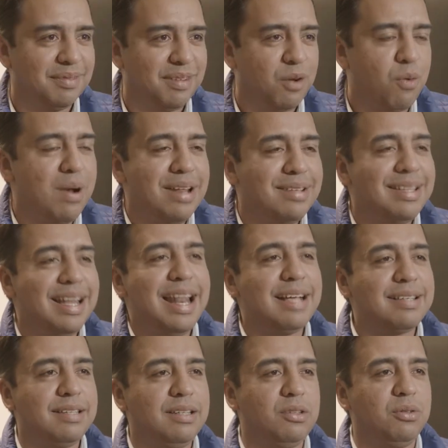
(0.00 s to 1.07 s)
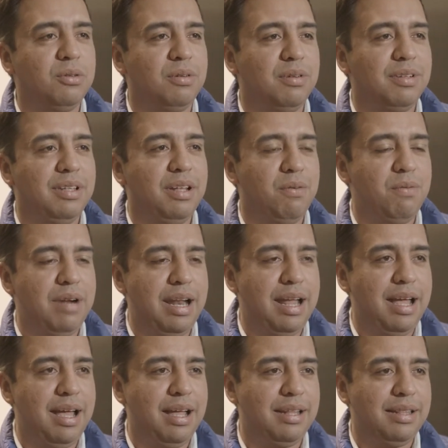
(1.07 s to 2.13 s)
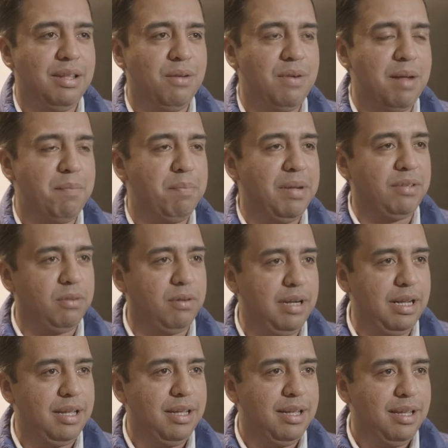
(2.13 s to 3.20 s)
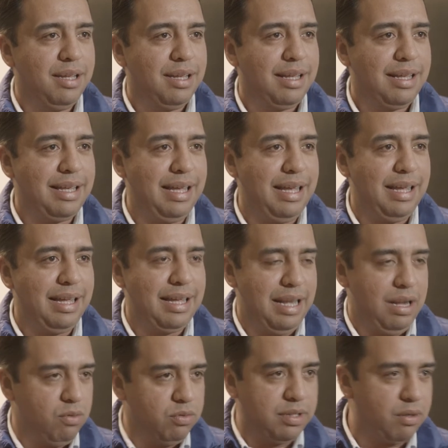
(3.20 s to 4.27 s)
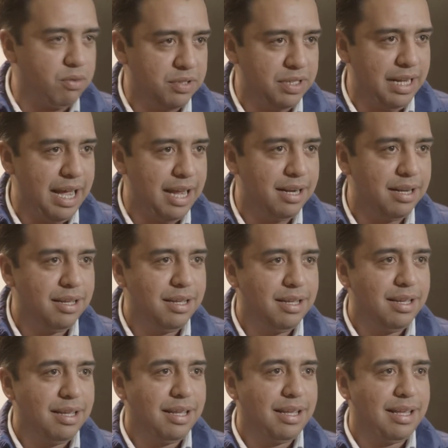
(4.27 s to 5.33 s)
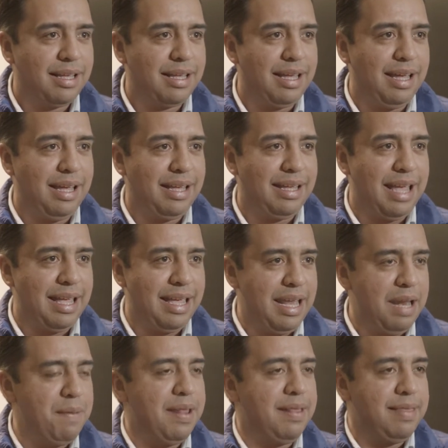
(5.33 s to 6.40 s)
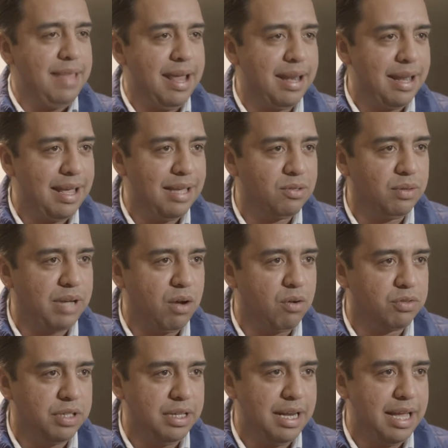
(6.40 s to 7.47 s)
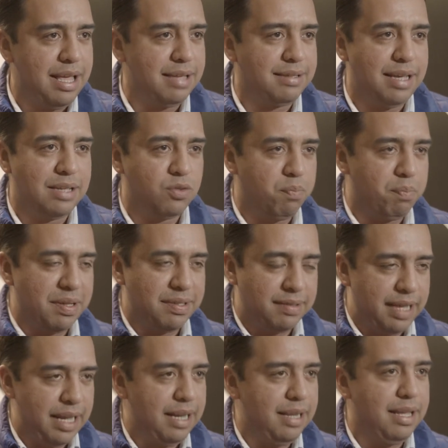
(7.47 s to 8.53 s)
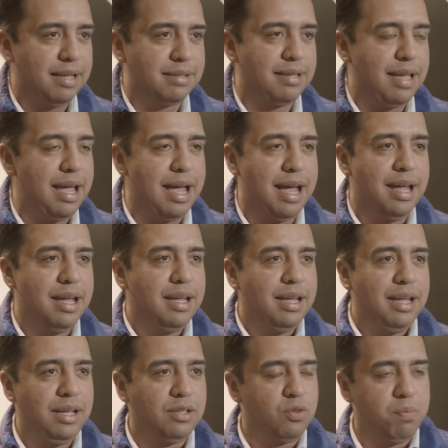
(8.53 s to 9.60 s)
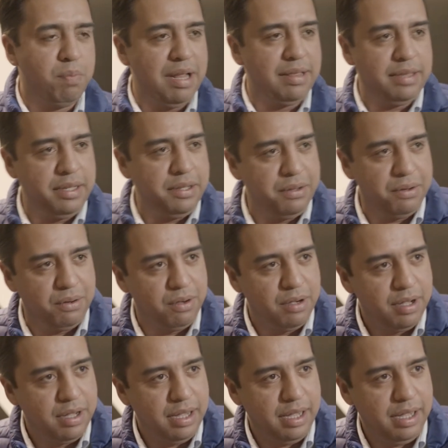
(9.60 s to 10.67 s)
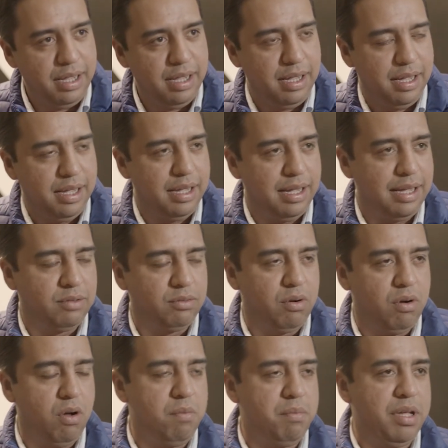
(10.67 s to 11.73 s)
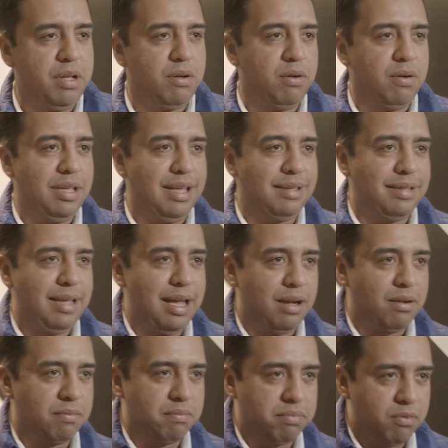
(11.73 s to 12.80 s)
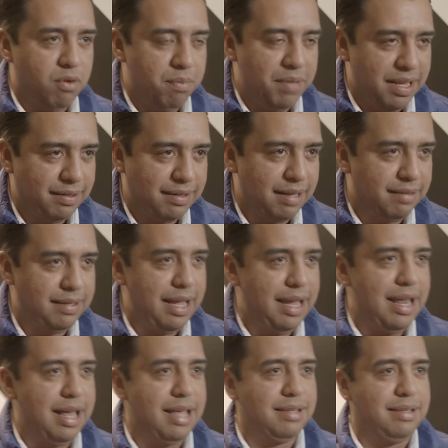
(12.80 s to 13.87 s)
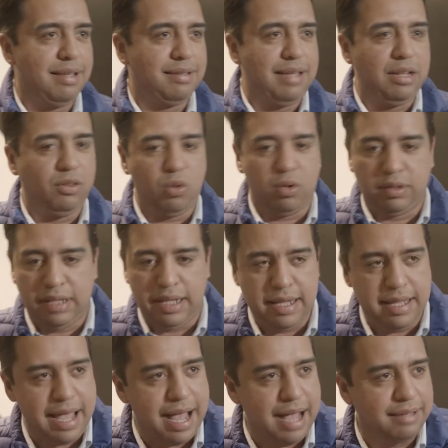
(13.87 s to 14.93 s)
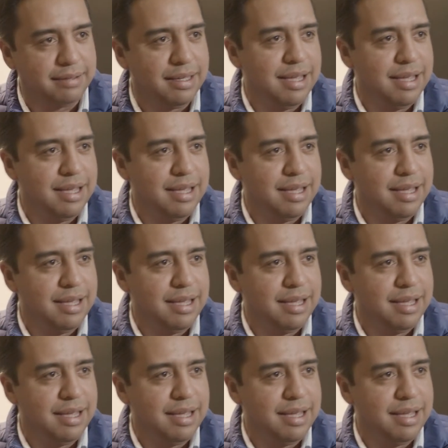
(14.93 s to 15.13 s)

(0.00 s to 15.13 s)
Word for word: ¿Cuál es el éxito de una, de una persona que, que le gusta cocinar? que, quiere vender eso que cocina, ya sea su pastel, ya sea eh, su platillo eh, gastronómico, ya sea comidas caseras, ya sea tortillas,